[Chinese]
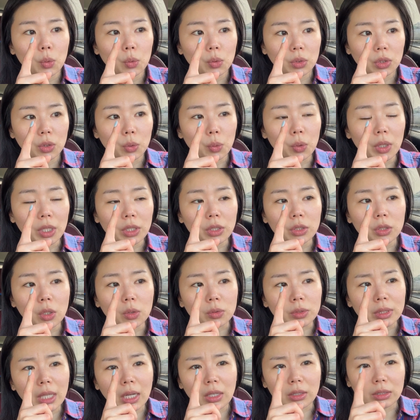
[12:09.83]
你会
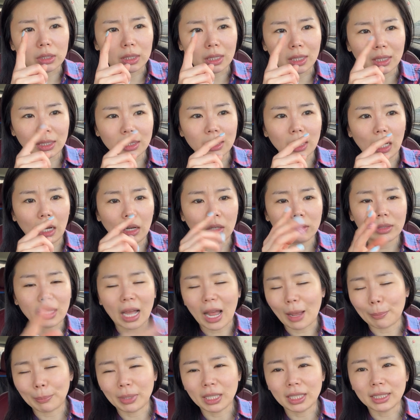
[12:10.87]
弄到你很想要
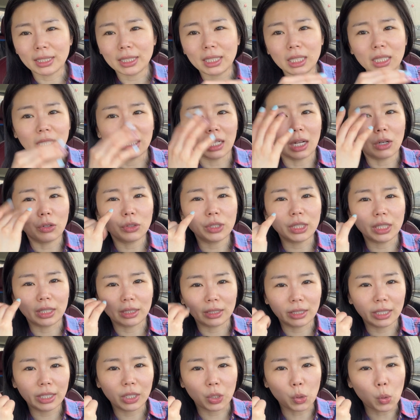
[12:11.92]
打喷嚏，然后
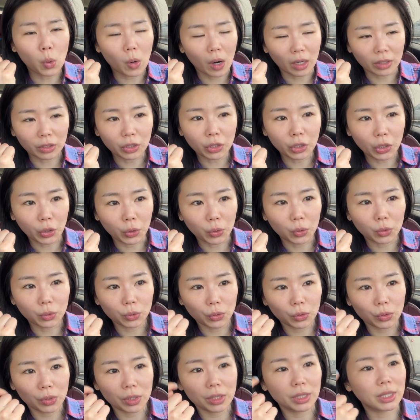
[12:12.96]
眼泪狂流，
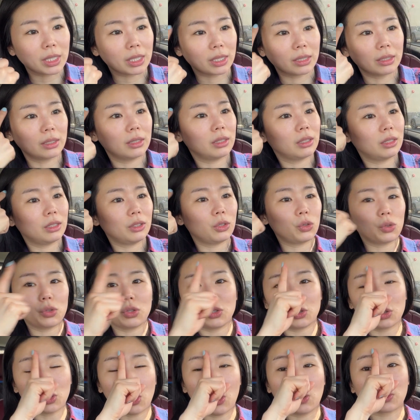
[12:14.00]
就是整个就是
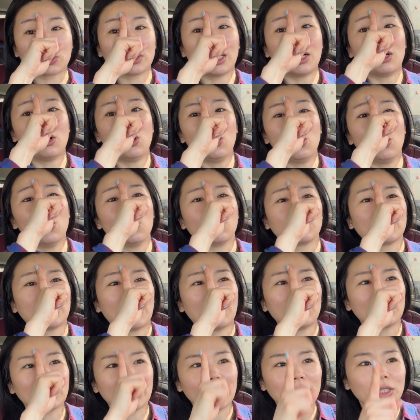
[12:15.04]
捅到后
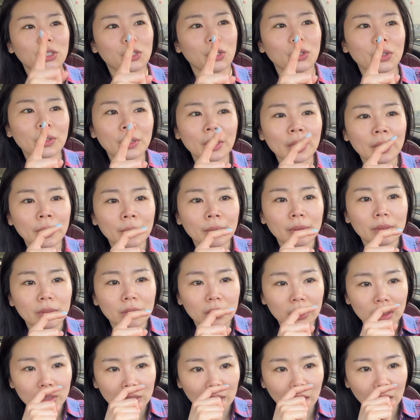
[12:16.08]
脑那一种。
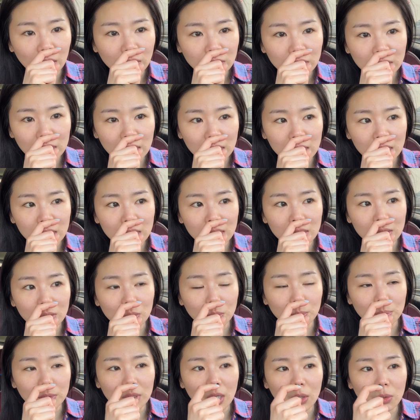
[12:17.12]
然后这次
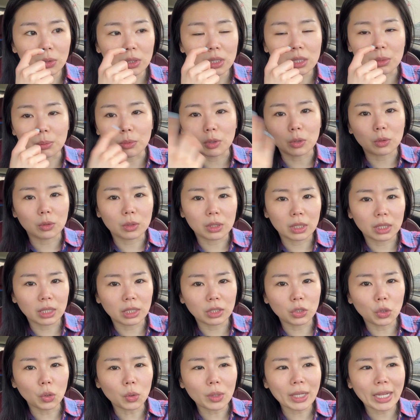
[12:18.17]
我不知道为什么，可能
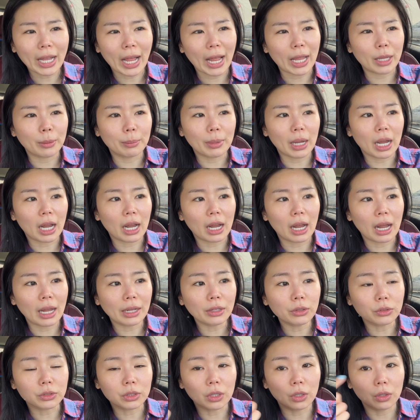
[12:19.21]
有改吧 ，I
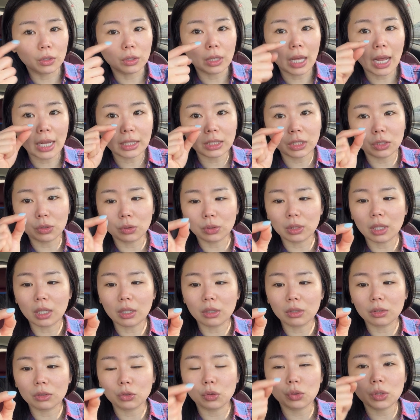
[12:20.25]
don't know。它只有
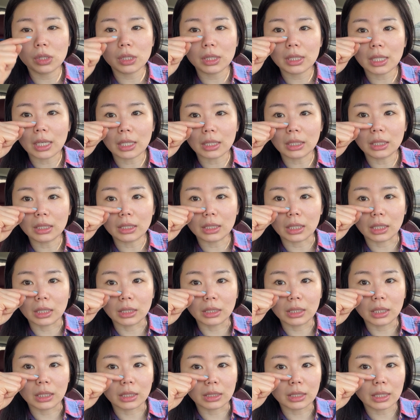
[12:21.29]
到就是这样一
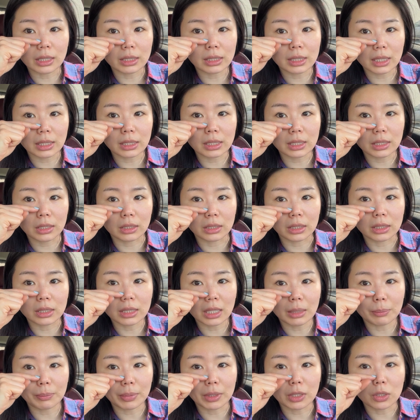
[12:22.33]
点点，在这里，
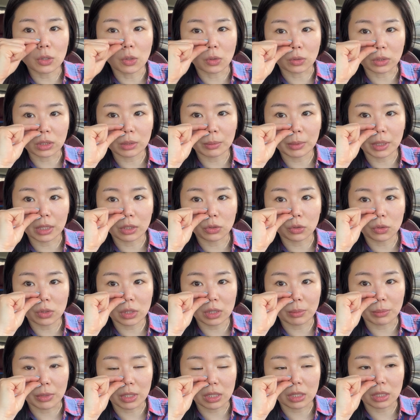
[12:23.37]
在鼻孔这边就
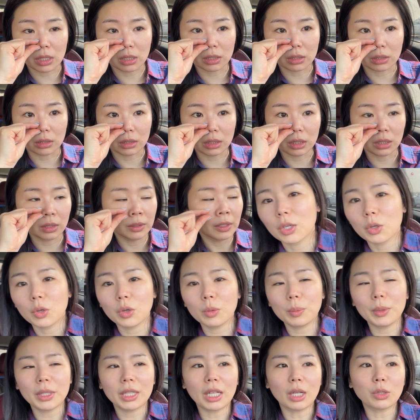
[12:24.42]
这么深而已。
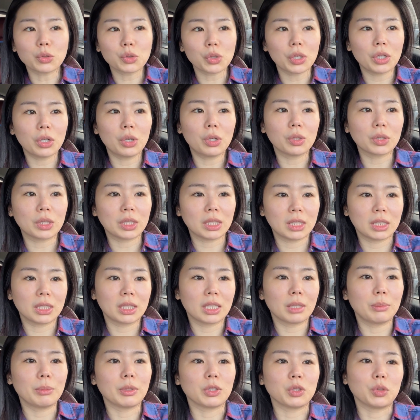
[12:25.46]
会不会到最后其实
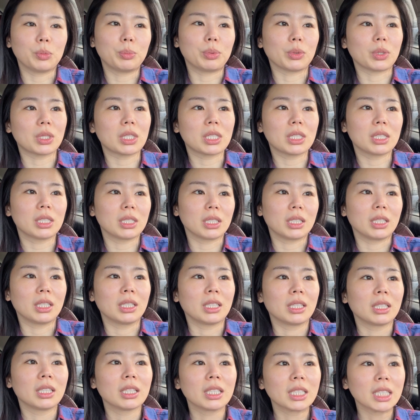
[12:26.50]
根本就不是
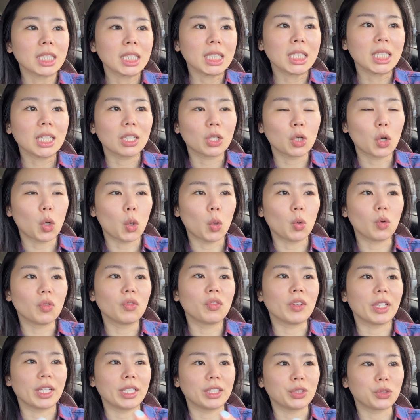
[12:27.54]

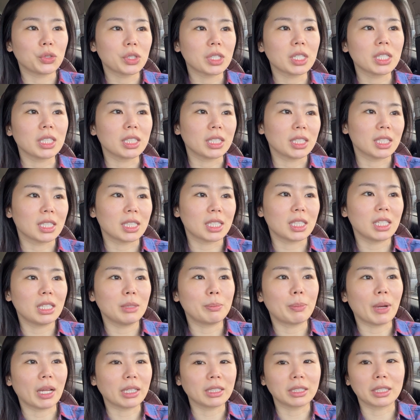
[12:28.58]
COVID， 就是只是一
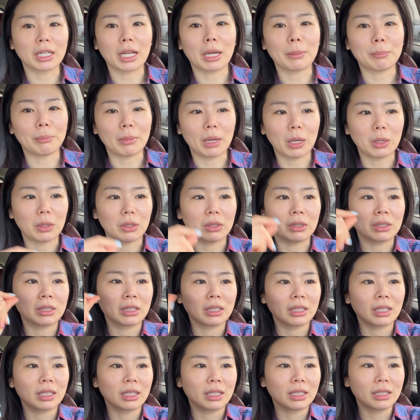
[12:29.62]
般的感冒？
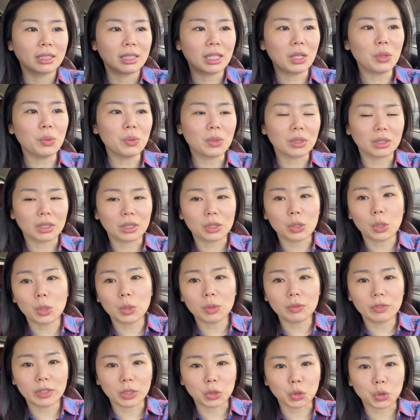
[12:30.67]
但我的
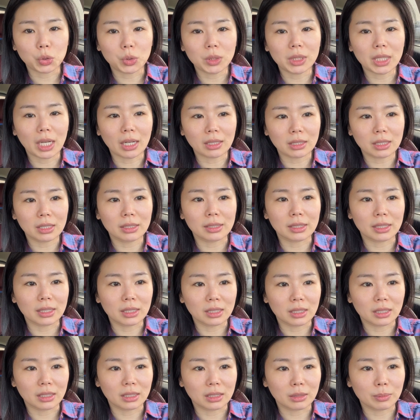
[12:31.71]
COVID 居家测试
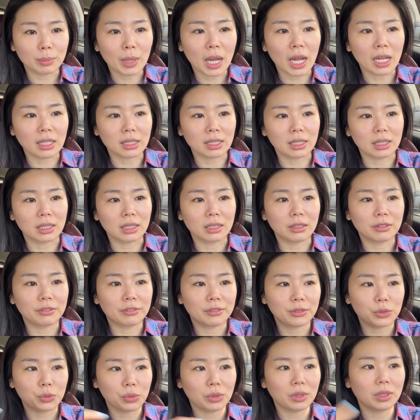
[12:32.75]
那个是 positive，
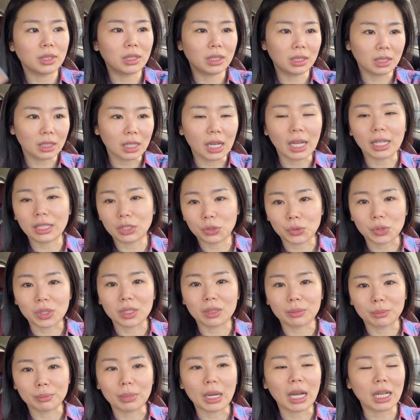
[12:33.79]
所以应该就
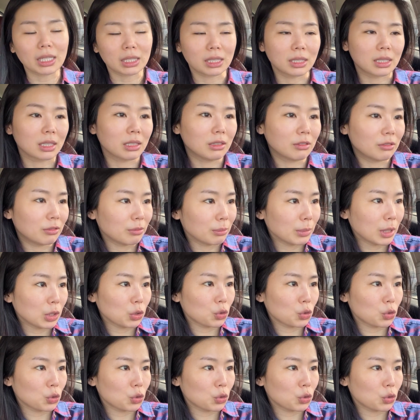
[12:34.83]
是 positive 没